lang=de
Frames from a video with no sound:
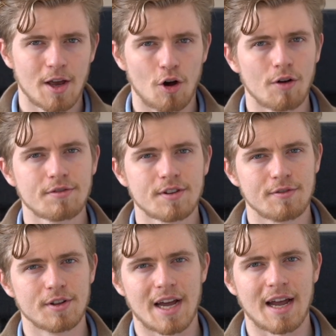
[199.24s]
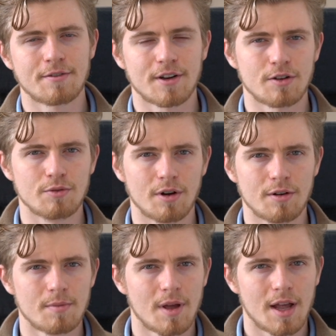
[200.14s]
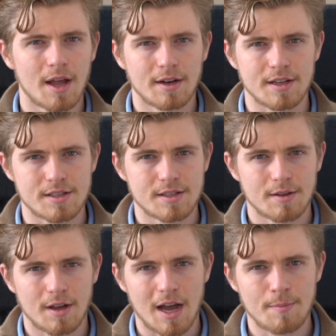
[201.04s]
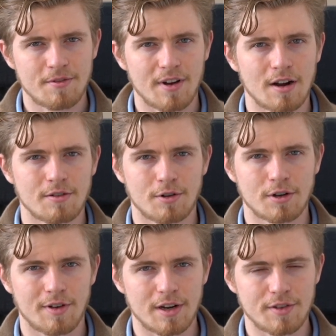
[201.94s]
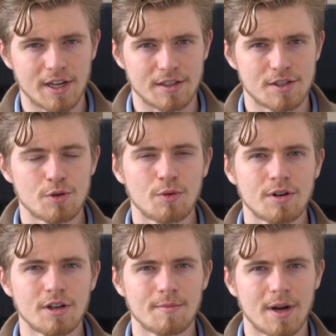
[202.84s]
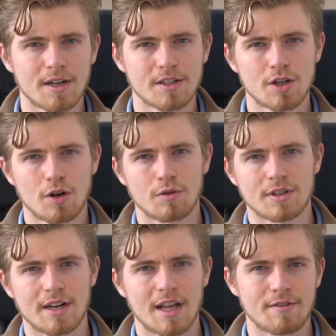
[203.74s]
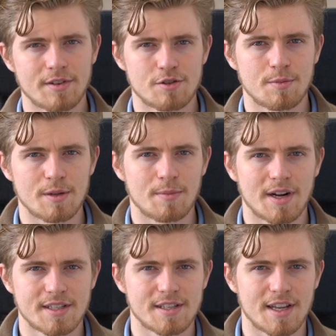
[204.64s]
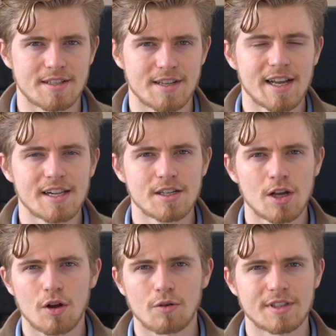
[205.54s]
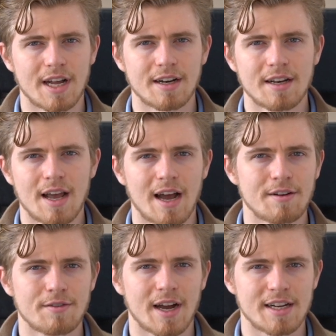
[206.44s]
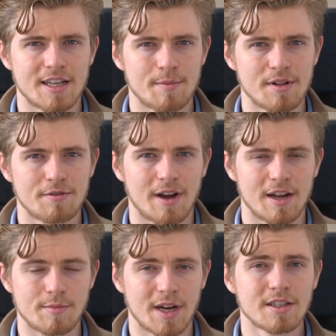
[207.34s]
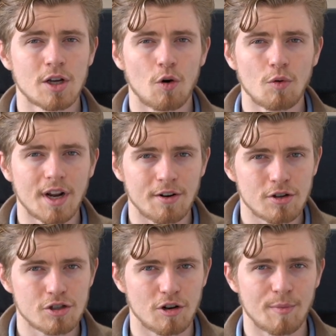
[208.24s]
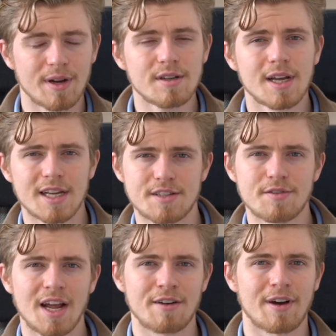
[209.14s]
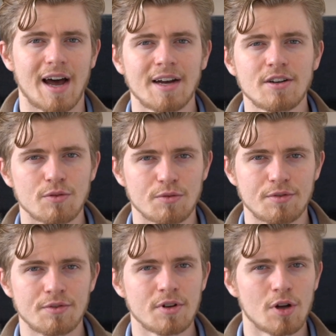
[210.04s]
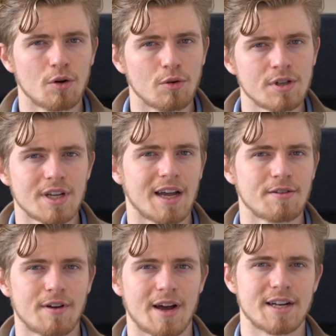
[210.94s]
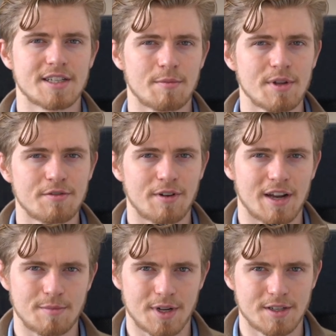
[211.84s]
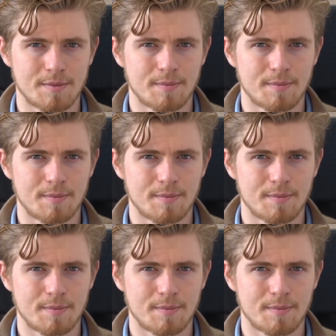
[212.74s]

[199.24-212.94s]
Oft wird einfach nur das Abfragen von Qualifikationen gemacht und dann etwas über die Praxis erzählt und dann einfach einen Termin vereinbart. Oder noch schlimmer, es wird einfach angerufen und einfach einen Termin vereinbart.